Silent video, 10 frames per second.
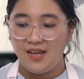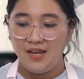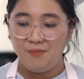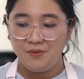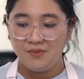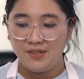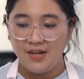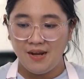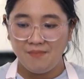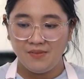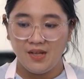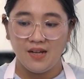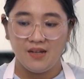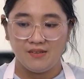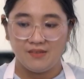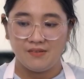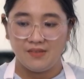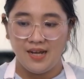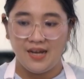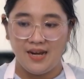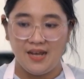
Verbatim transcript: em muốn đem tới cái hình tượng này